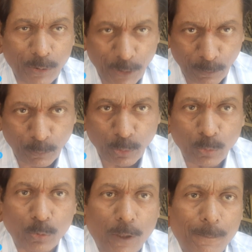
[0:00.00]

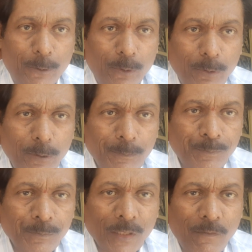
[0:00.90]
ఇంతకుముందు ఉన్నప్పుడు
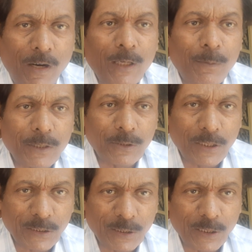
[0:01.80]
వాళ్ళు మటుకు
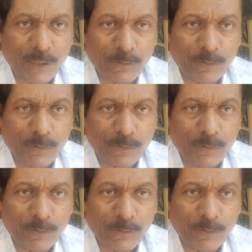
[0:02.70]
చేసింది